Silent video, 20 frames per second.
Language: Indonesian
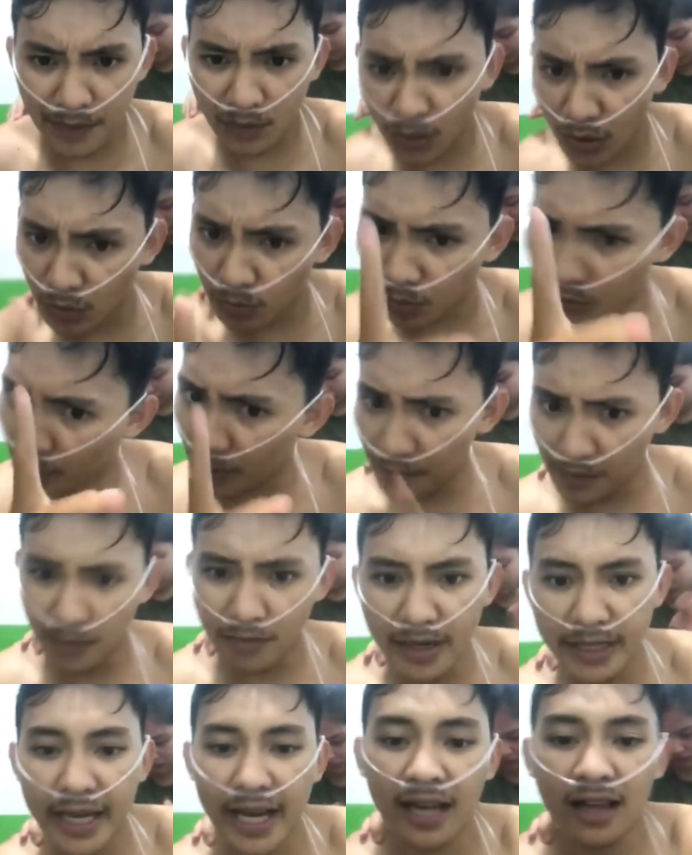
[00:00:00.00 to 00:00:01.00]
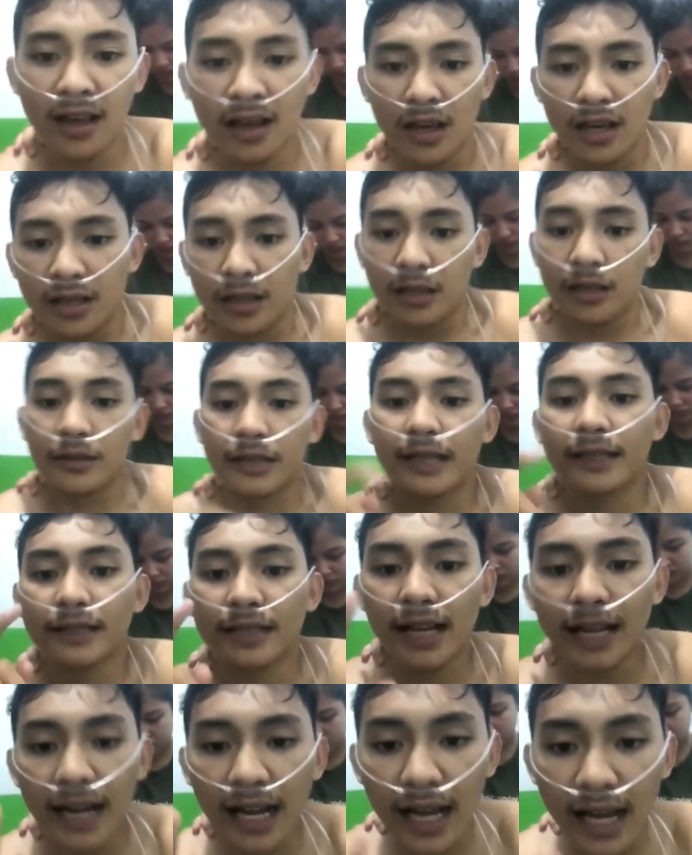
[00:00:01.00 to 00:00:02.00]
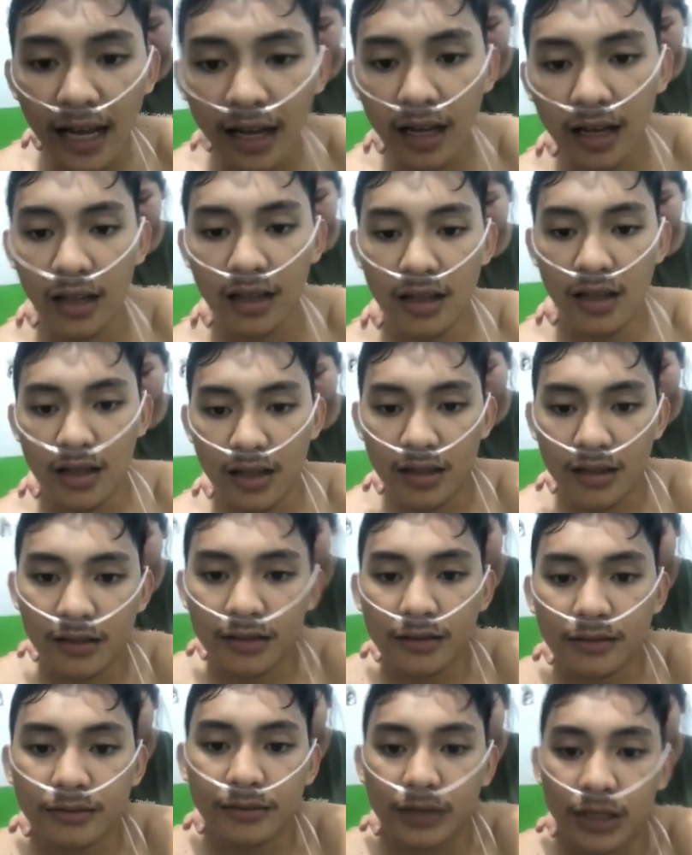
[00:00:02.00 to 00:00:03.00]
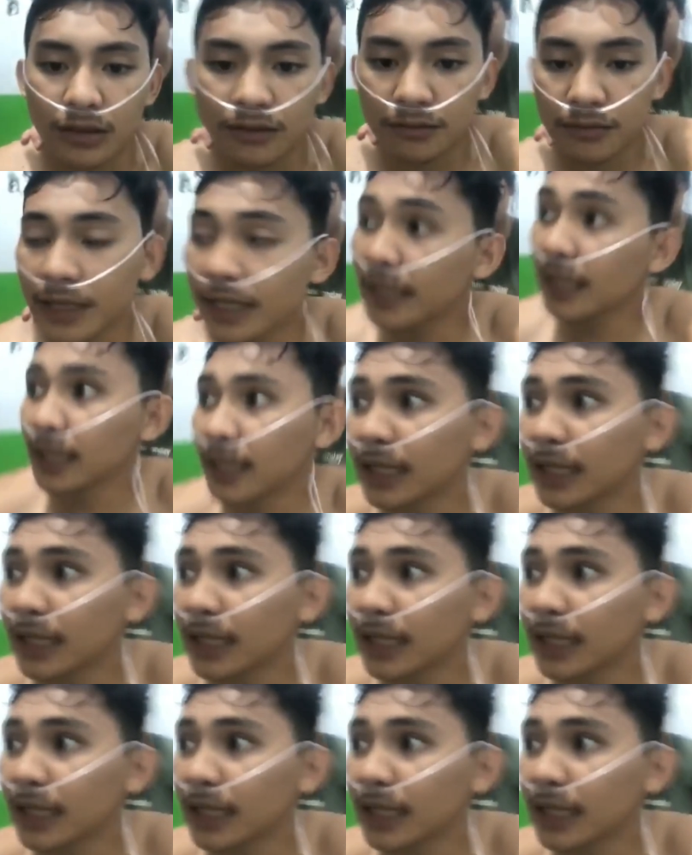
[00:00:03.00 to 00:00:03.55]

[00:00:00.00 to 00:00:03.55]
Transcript: papa walaupun papa banyak geng salah. Mar,